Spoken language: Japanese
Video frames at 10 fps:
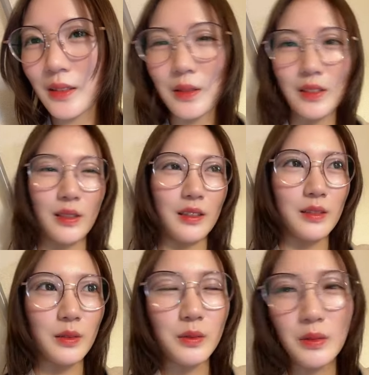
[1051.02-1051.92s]
とじゃあ
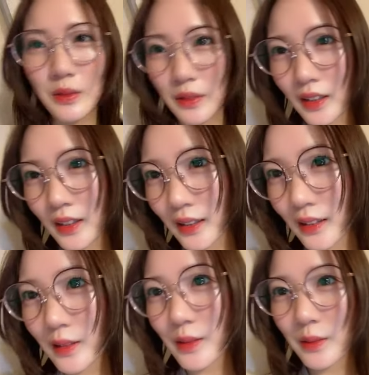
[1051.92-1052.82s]
15分経った
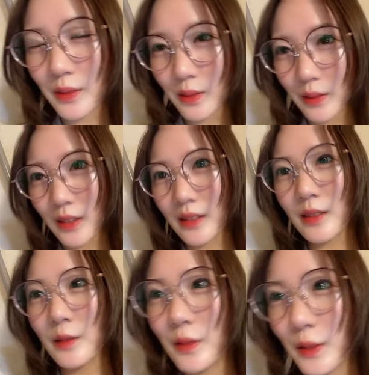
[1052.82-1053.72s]
からそろそろ配
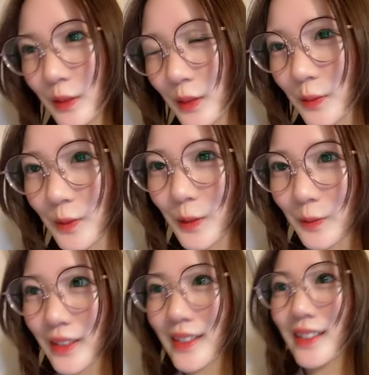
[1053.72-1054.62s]
信終わろうと思い
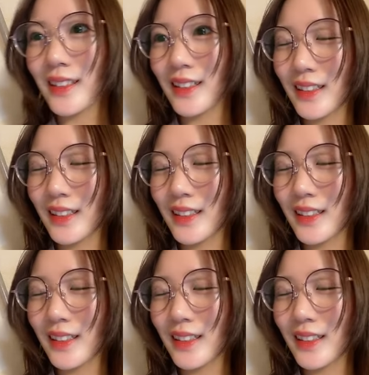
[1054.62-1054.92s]
ます